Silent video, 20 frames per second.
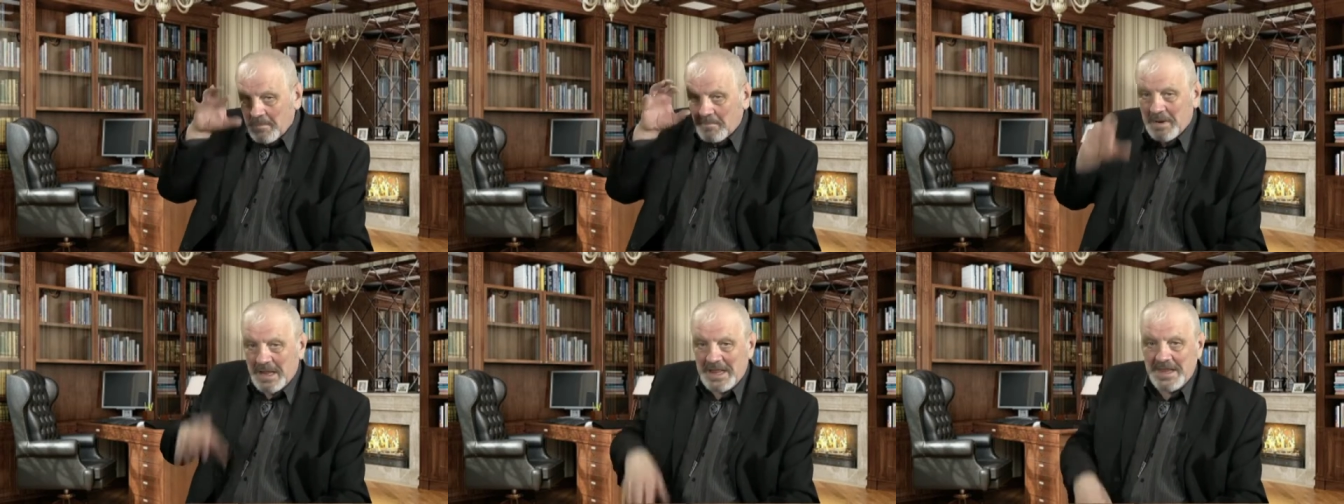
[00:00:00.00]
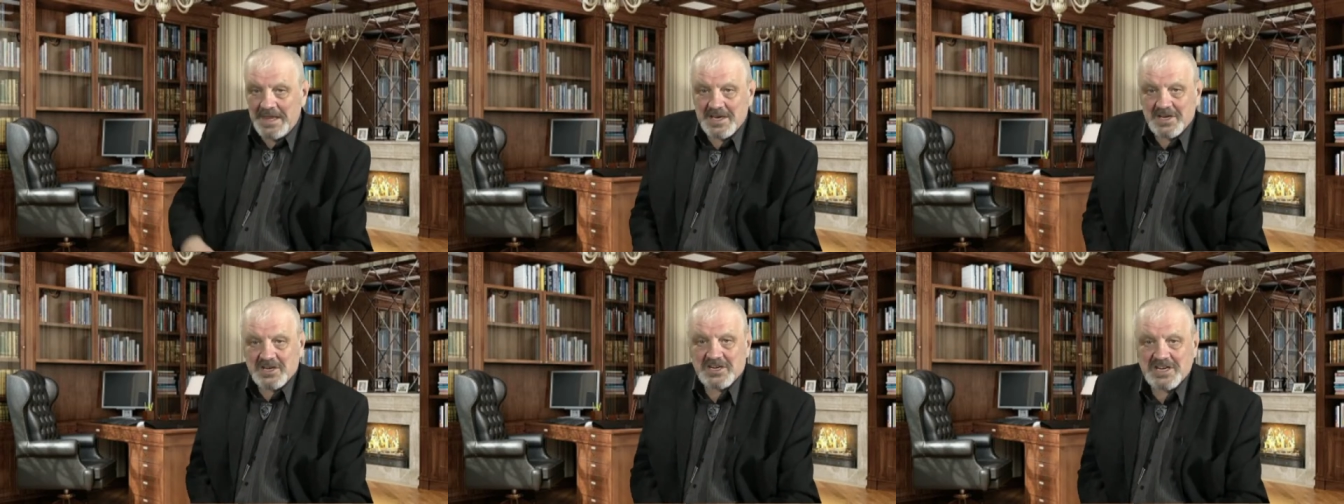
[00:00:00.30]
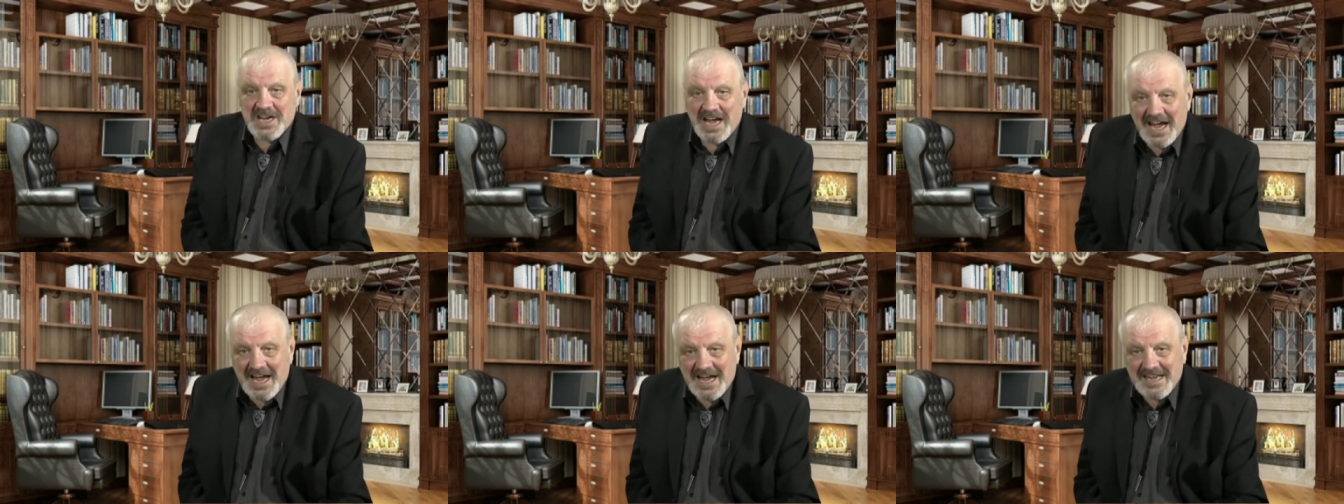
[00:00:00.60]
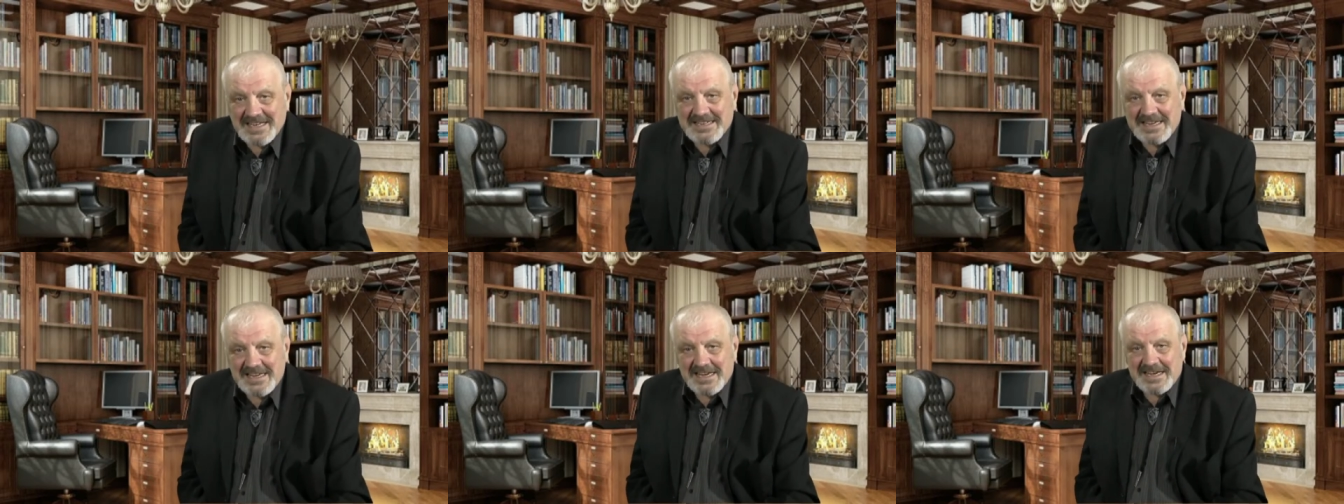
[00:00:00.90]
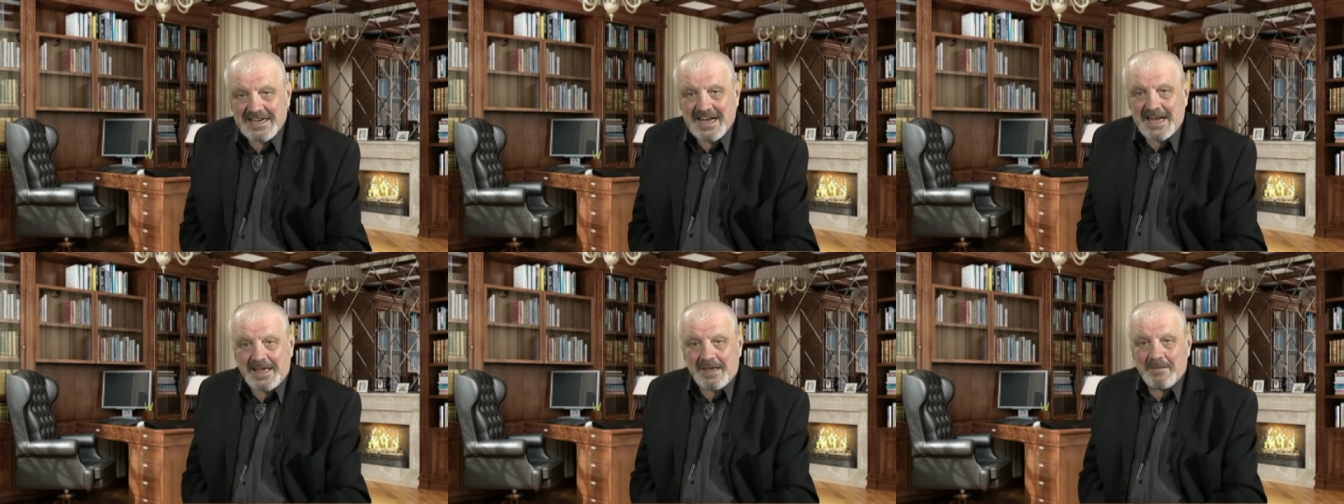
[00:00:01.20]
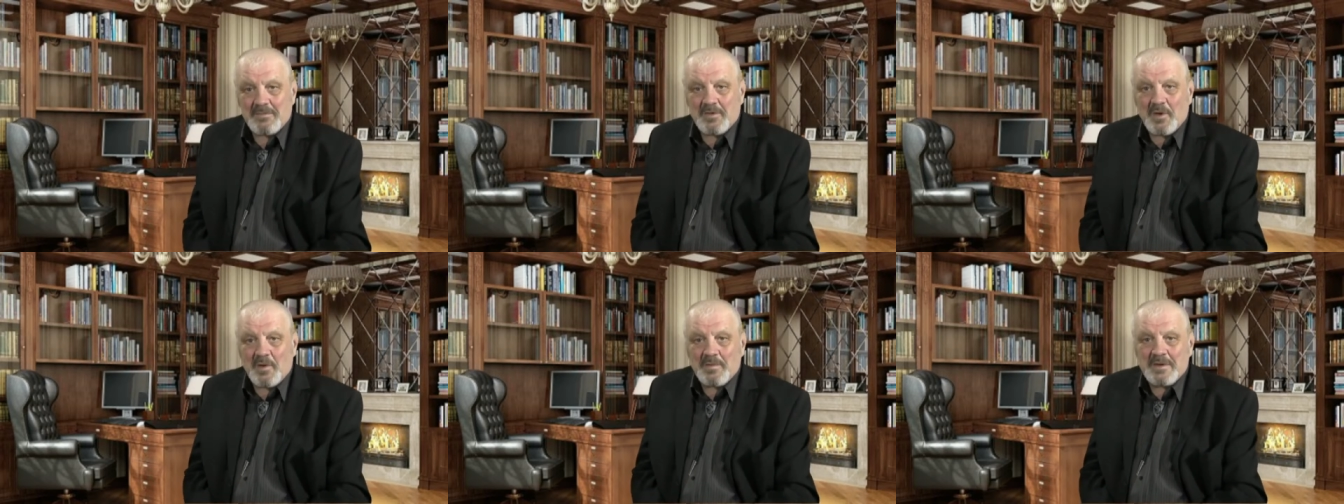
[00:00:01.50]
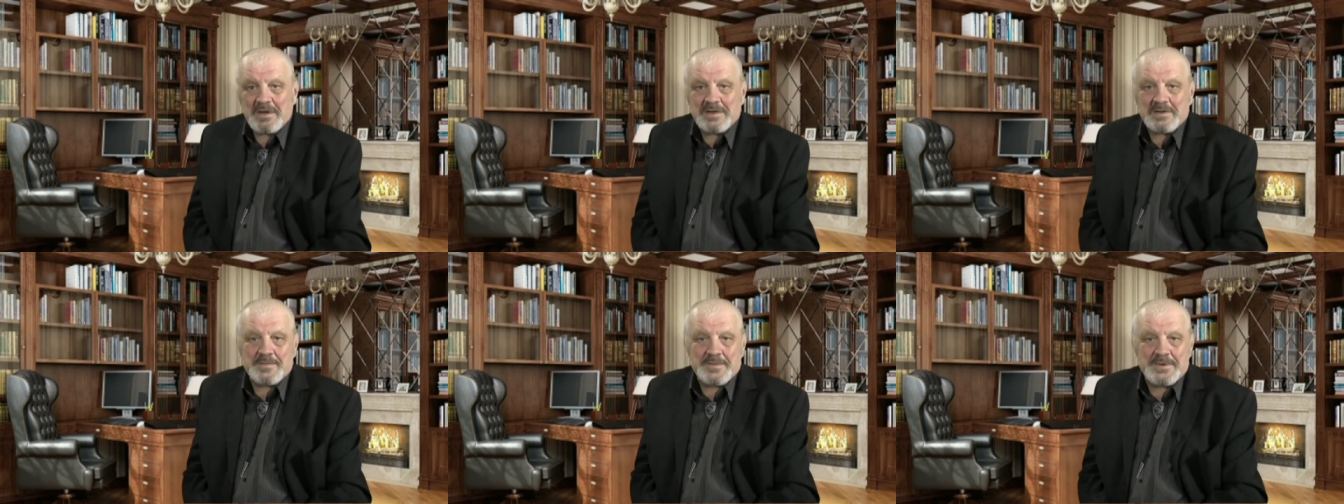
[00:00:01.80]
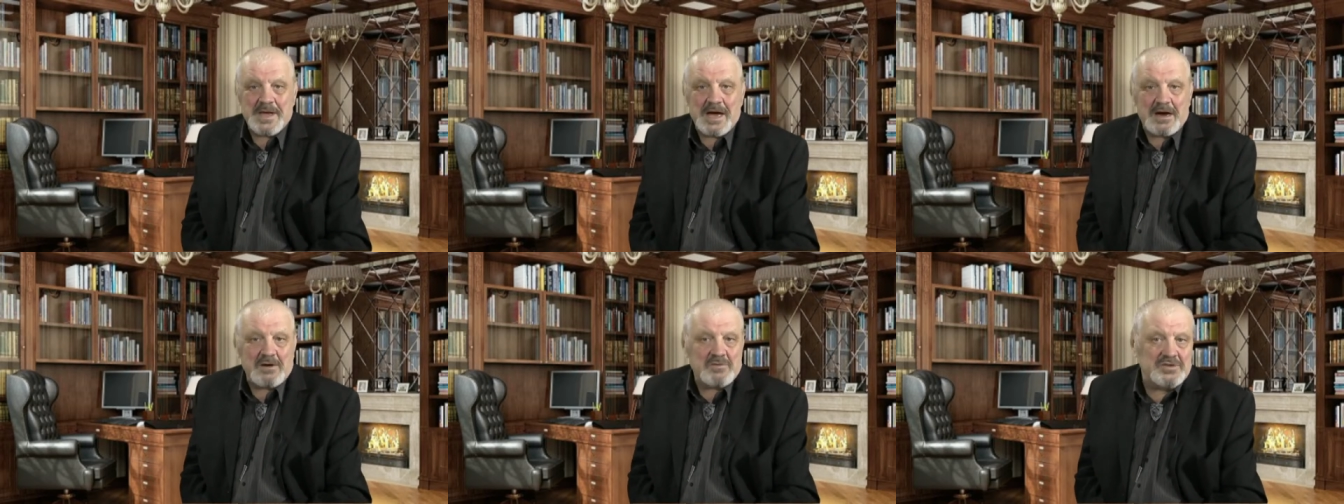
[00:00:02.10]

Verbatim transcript: принижать или каким-то образом себя